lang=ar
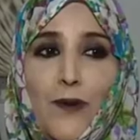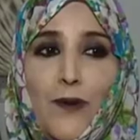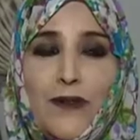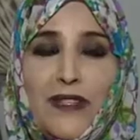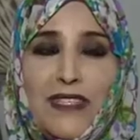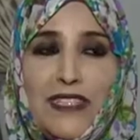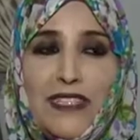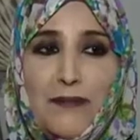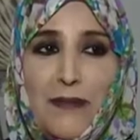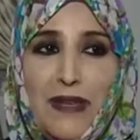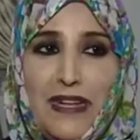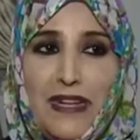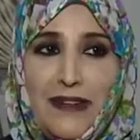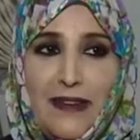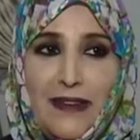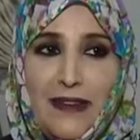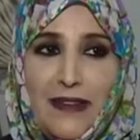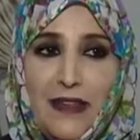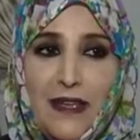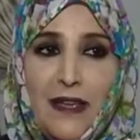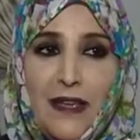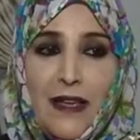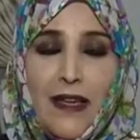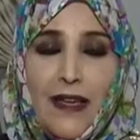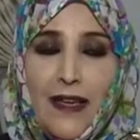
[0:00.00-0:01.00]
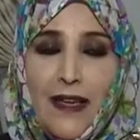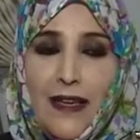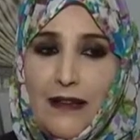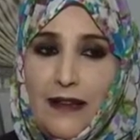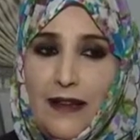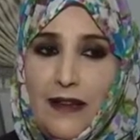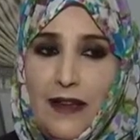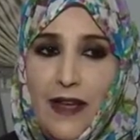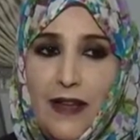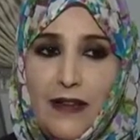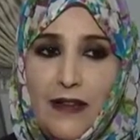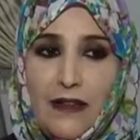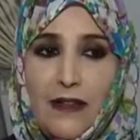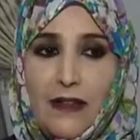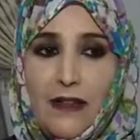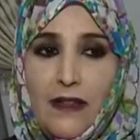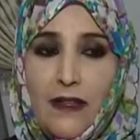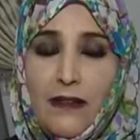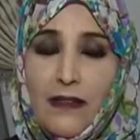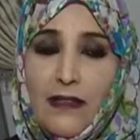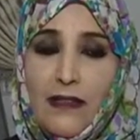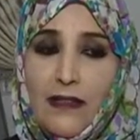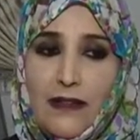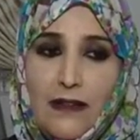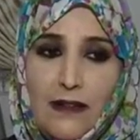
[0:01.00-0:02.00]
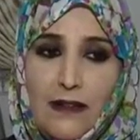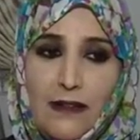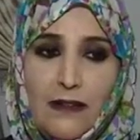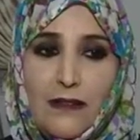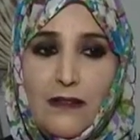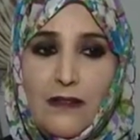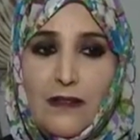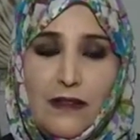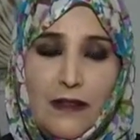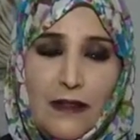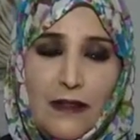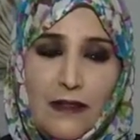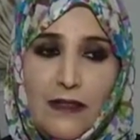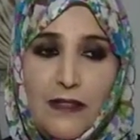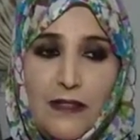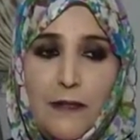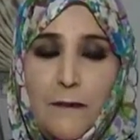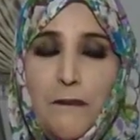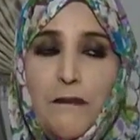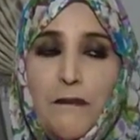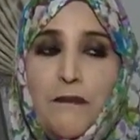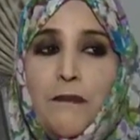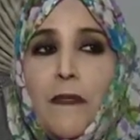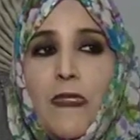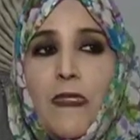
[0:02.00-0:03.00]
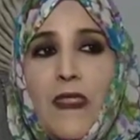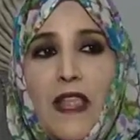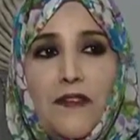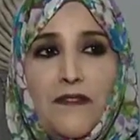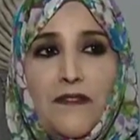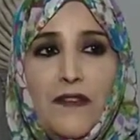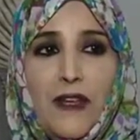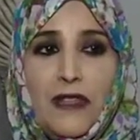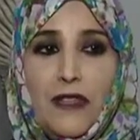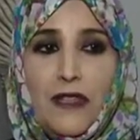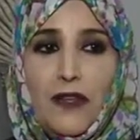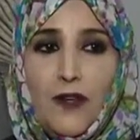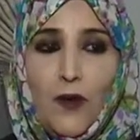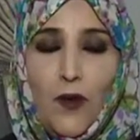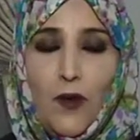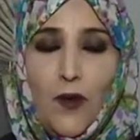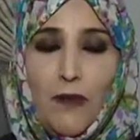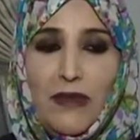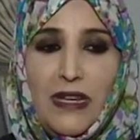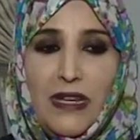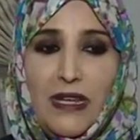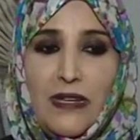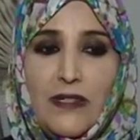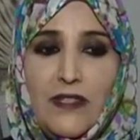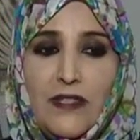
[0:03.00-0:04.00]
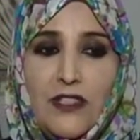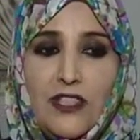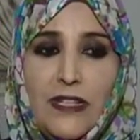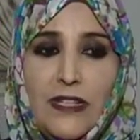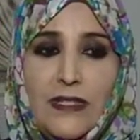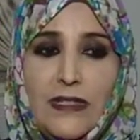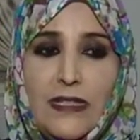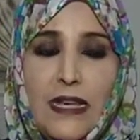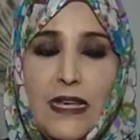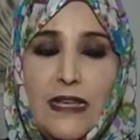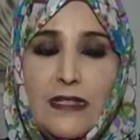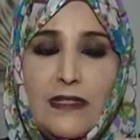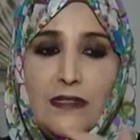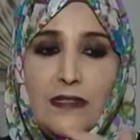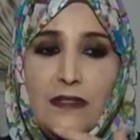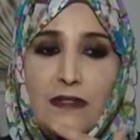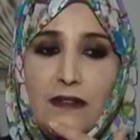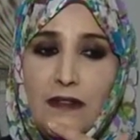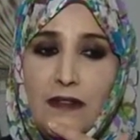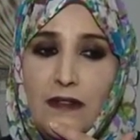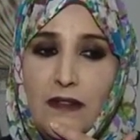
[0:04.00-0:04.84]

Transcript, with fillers: ونتمنى اني نحقق اكثر اكثر اكثر في هذا النوع من الانجازات